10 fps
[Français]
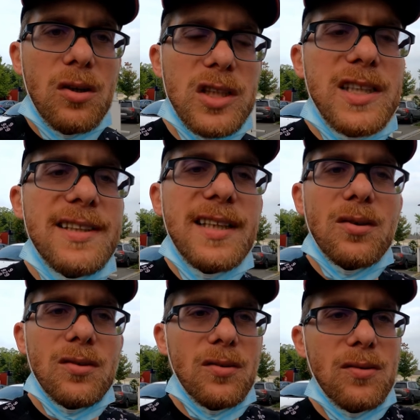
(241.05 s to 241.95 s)
Alors je disais,
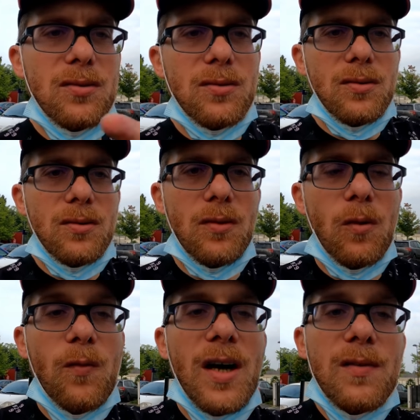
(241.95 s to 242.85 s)

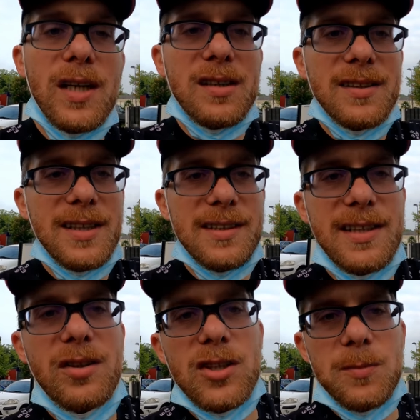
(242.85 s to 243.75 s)
on, va en vacances à
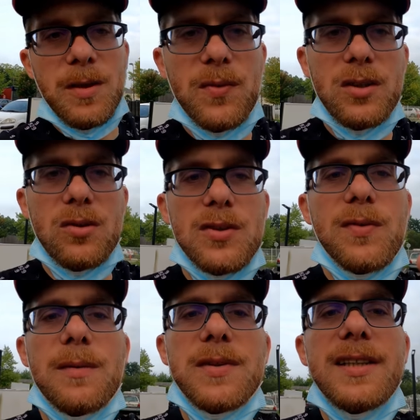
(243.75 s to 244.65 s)
Seignos, en fait on se
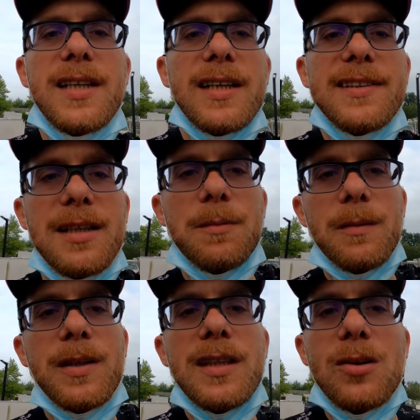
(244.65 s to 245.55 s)
fait un petit arrêt cet
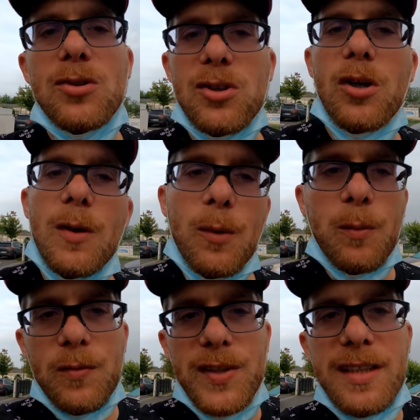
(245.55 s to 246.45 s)
après-midi à Osgor pour
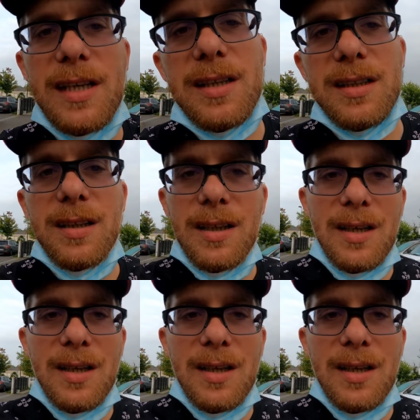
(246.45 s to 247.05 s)
profiter de la